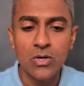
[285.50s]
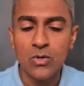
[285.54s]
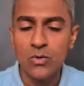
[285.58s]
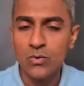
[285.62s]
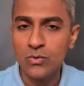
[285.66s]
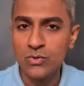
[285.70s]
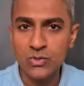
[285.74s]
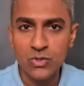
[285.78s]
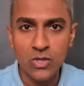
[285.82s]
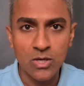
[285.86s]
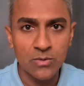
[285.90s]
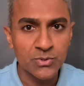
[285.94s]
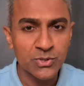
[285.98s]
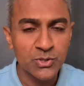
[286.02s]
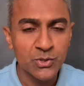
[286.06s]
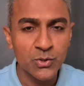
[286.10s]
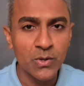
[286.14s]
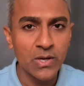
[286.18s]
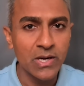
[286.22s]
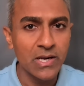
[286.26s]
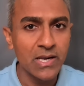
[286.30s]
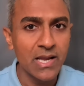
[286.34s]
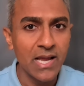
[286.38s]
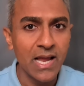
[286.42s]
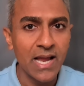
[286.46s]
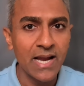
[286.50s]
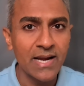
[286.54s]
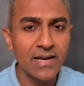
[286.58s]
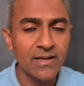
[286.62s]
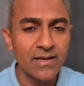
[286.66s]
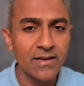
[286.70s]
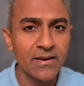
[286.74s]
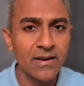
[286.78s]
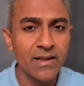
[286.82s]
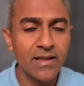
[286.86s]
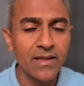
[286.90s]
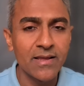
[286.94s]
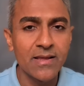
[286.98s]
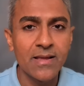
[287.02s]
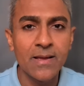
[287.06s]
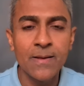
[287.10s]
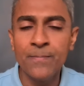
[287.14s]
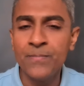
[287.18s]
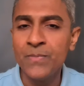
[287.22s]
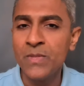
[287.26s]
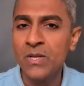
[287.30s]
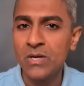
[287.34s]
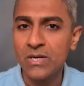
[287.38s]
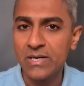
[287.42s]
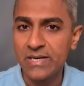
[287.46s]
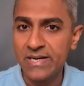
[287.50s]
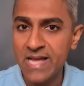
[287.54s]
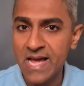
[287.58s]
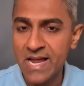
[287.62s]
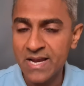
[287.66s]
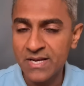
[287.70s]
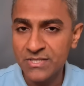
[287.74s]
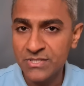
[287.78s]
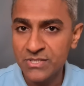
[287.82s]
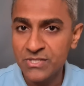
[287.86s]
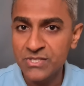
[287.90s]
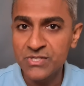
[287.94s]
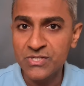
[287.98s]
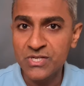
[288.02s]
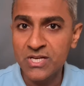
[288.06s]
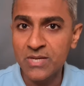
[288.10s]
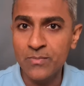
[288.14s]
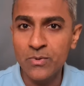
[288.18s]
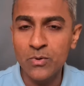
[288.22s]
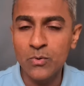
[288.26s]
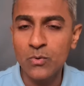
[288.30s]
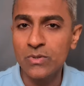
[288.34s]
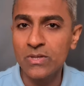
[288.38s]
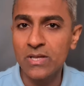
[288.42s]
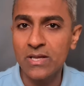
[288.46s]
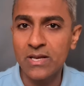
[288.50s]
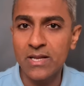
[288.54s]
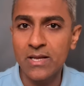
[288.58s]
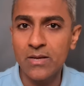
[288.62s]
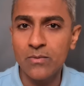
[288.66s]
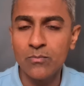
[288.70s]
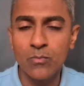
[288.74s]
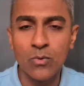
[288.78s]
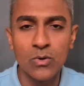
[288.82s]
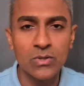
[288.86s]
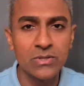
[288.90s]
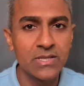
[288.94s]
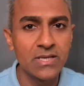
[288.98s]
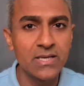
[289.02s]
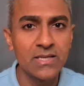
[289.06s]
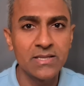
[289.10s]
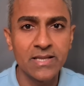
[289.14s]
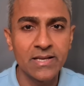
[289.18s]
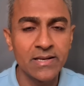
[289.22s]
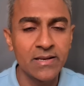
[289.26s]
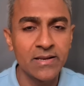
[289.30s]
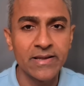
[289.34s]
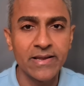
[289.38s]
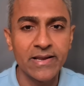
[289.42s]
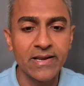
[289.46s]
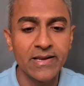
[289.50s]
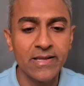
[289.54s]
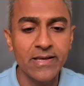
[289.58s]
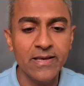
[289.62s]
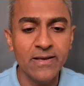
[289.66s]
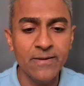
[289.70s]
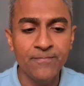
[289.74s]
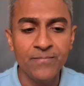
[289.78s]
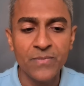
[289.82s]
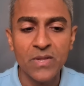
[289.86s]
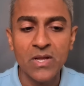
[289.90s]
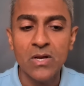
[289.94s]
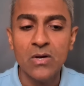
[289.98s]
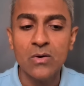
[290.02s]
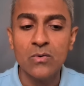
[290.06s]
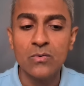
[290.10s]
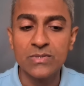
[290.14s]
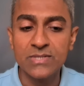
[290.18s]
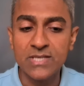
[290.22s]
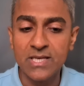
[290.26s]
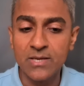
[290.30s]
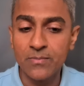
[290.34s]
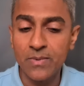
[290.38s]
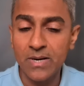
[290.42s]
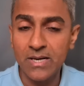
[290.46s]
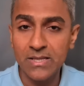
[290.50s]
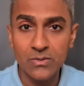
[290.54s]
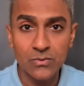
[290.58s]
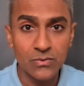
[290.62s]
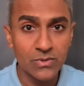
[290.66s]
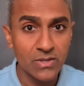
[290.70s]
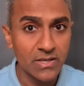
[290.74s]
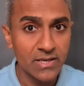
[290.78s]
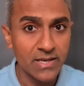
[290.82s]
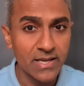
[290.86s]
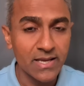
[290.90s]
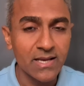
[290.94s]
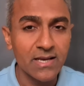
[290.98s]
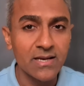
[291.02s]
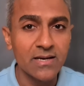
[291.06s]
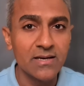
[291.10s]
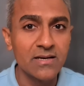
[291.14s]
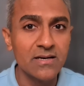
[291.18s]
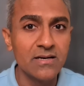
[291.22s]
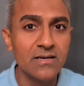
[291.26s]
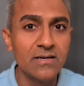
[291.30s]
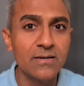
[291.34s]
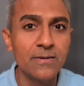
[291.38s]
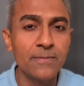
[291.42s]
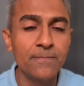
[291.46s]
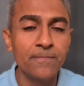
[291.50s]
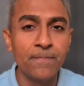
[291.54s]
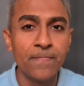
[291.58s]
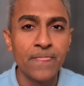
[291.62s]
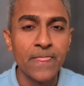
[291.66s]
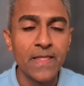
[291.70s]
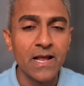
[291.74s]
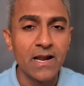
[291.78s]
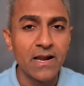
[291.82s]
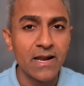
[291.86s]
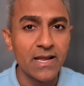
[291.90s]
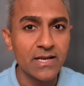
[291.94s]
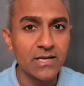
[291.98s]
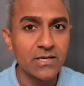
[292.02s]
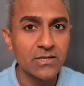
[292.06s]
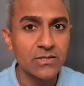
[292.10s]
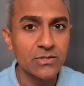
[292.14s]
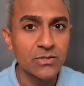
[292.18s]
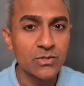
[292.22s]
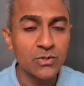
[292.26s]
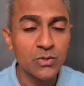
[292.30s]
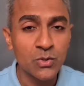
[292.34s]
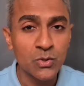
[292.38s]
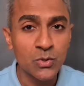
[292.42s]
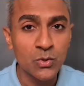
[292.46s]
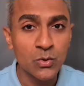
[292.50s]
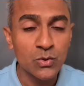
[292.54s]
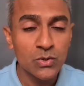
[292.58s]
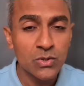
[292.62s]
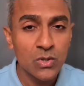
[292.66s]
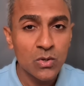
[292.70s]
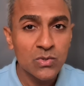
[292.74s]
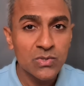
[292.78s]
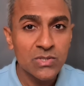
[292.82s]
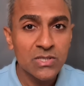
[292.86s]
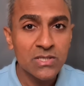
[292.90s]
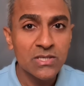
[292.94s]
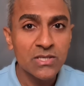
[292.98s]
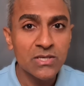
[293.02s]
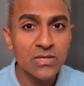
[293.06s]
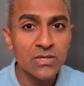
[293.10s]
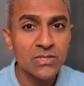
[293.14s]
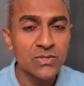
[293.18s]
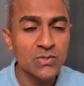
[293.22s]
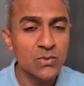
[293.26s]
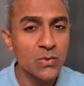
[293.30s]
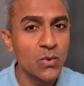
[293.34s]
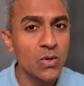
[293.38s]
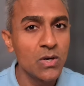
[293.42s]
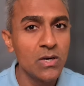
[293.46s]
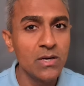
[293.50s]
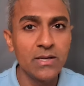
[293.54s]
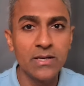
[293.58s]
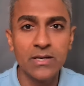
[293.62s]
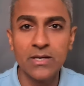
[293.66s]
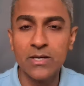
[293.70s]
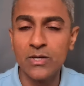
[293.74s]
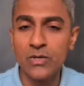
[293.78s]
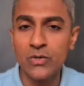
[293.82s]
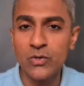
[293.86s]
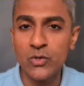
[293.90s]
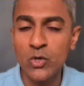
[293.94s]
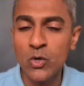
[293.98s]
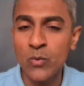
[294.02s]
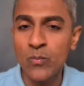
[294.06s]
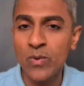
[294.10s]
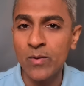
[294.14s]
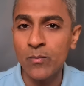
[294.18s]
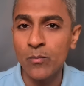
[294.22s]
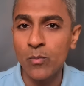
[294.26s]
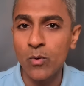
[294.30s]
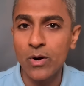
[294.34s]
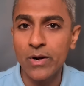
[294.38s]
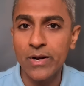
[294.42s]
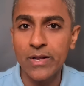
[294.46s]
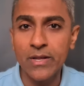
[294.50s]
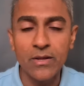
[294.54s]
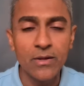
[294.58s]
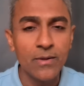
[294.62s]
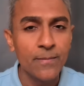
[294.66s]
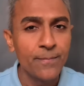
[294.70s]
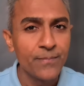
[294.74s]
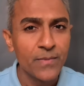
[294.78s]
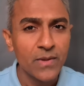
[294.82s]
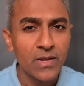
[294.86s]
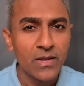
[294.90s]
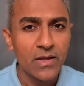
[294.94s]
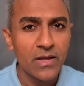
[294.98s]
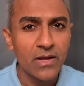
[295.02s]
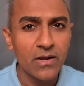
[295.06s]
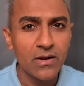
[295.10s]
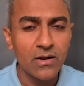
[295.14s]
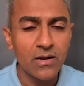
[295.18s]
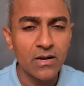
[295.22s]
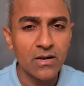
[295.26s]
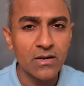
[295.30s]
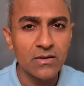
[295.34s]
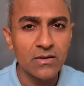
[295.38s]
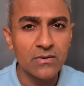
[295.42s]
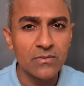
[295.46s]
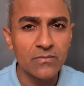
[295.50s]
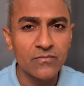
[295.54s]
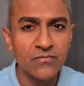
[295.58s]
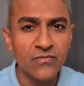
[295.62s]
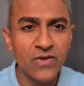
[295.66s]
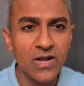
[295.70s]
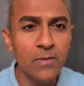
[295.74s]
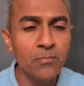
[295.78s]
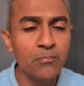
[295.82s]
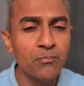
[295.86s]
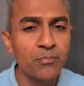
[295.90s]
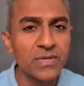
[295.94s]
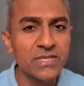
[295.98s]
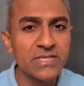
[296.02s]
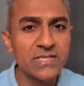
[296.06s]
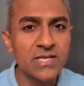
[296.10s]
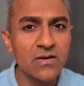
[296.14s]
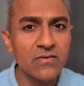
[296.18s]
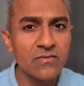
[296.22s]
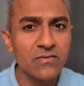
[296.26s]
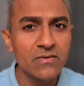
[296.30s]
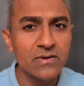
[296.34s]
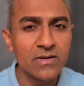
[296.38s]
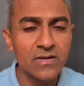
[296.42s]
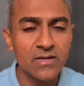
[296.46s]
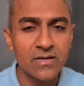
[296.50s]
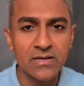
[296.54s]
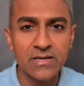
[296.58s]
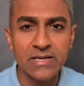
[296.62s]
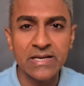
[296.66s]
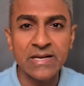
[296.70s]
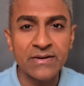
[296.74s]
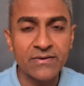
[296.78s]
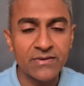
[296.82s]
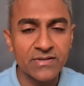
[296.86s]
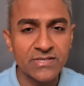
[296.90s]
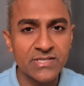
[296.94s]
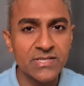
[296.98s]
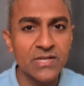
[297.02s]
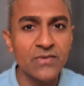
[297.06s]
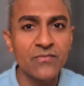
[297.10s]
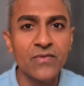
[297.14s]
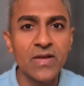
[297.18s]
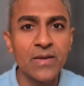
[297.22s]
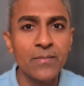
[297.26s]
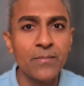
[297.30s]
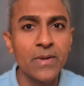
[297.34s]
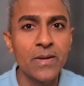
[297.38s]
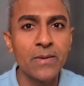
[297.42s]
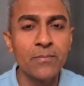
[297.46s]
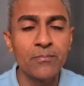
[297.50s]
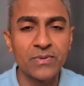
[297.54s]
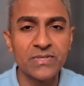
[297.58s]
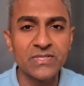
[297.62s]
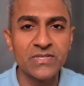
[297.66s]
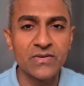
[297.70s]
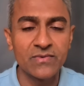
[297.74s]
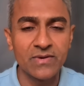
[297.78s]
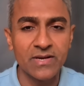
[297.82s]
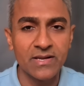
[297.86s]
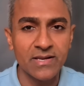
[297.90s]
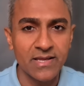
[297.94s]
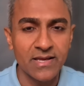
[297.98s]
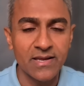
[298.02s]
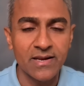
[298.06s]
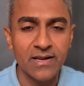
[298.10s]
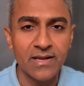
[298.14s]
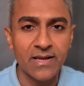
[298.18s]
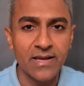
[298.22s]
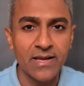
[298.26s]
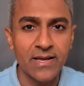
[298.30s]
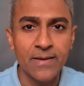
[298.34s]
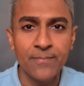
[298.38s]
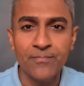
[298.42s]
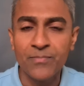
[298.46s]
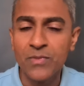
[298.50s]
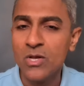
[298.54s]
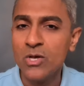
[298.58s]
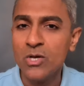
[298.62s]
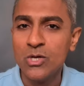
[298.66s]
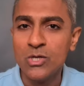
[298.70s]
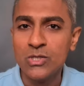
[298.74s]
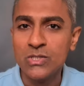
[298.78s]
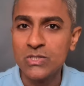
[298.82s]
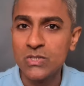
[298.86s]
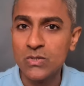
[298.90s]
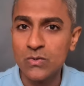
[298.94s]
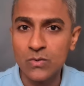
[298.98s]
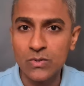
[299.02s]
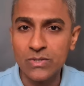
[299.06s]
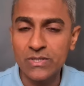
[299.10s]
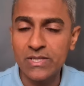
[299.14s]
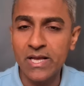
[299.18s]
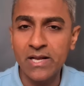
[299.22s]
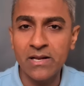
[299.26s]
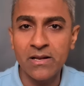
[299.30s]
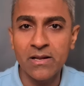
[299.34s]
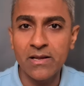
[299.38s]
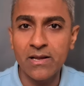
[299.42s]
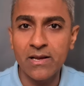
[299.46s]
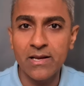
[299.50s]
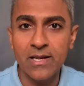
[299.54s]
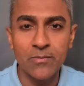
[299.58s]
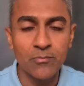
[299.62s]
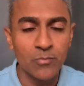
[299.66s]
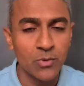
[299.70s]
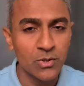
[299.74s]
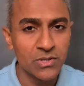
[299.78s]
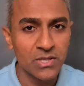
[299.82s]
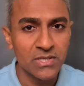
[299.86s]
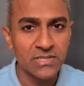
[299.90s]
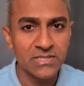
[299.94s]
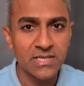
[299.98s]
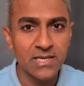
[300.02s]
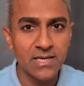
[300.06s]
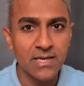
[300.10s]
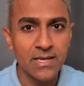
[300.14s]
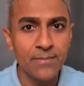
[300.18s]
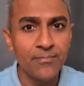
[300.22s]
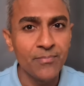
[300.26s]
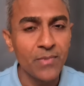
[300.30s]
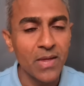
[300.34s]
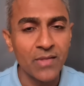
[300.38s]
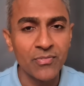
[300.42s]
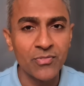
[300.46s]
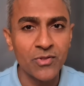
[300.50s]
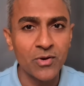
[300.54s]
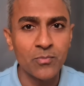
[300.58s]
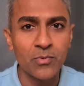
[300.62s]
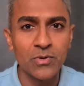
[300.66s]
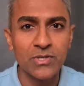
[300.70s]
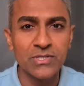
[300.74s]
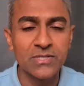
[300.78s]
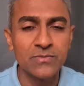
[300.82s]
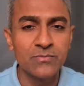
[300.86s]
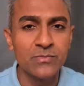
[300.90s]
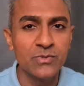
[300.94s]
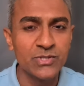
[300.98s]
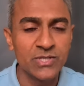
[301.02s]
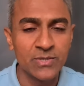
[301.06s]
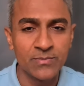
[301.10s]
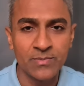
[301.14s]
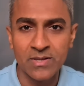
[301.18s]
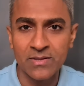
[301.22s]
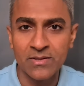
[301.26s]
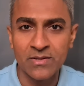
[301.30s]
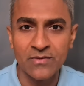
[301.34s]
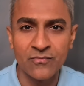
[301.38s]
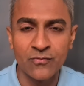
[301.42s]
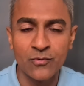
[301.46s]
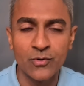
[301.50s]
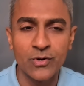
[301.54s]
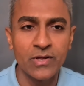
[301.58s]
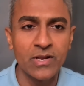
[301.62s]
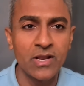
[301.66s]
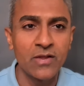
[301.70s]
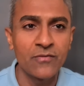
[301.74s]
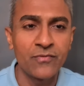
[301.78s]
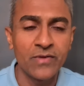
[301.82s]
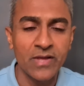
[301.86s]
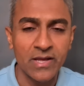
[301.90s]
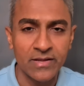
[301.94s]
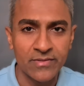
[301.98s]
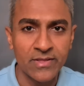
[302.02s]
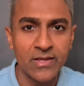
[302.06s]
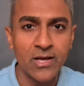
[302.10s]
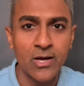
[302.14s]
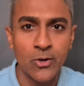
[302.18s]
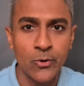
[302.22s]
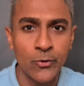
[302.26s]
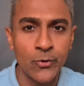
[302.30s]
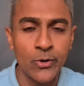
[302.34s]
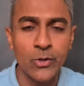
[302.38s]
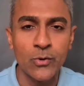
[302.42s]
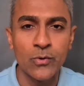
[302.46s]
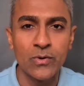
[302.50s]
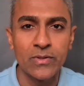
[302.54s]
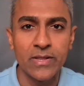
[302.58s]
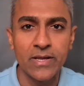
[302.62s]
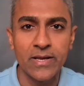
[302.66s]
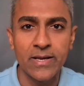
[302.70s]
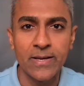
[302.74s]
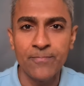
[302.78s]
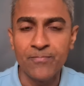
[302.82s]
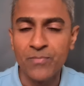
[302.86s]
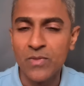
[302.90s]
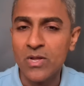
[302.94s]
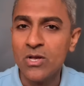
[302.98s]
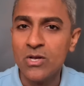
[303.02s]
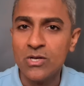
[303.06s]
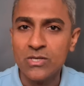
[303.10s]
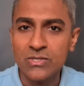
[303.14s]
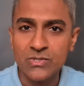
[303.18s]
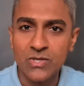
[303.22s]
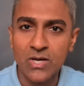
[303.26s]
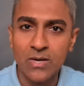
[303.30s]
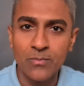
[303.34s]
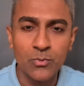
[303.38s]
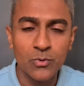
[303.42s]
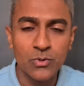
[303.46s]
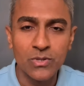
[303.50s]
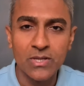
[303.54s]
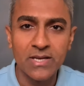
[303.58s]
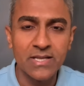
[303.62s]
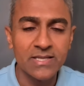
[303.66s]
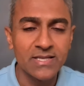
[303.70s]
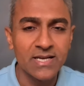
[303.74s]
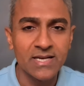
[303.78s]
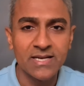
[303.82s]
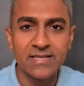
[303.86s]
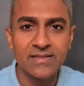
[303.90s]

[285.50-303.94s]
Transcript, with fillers: उसको आप श्योरली ऐड करना ही है डैनिश हिस्ट्री भी उधर है बहुत है देखने के लिए उसके बाद उधर एक लाइक टू थाउजेंड ईयर्स ओल्ड ह्यूमन बॉडी एक वेल प्रिजर्व इंटरेस्टिंग वे में प्रिजर्व करके रखे हैं सो so, वो देखने के लिए बहुत अच्छा है एंथ्रोपोलॉजी म्यूजियम के अंदर फोटोग्राफी आई थिंक अलाउड नहीं होता है सो so, आप उधर ही जाके